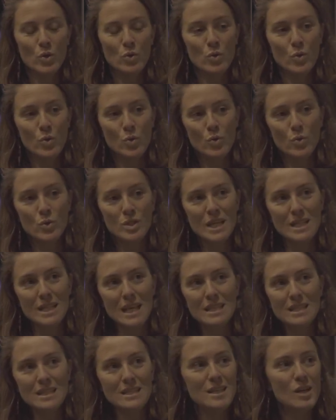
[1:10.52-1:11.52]
de cette
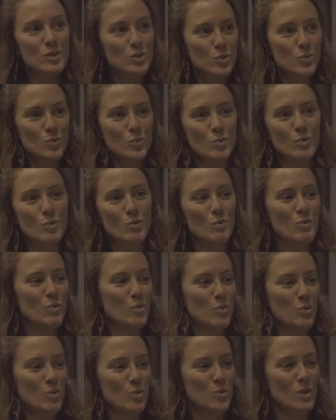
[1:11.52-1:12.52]
assignation
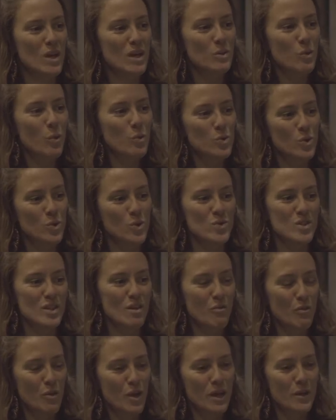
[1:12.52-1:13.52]
qu'on a trop tendance
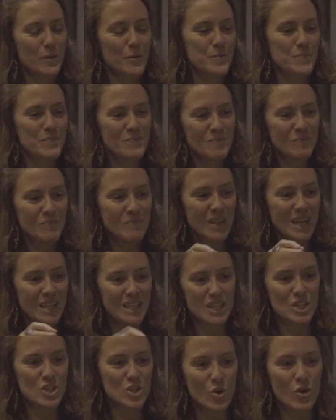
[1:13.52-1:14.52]
à faire. Euh,
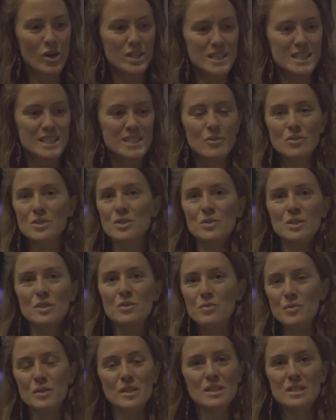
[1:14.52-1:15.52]
des gens à des identités
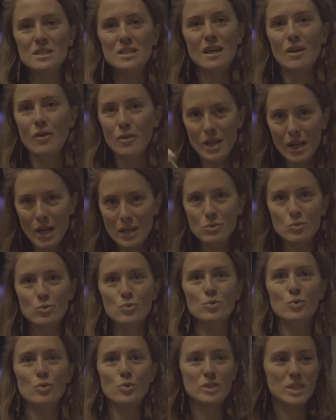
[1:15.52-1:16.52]
fixes. Alors il y a la
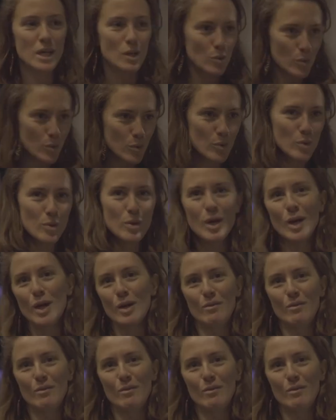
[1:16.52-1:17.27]
sourde, il y a le.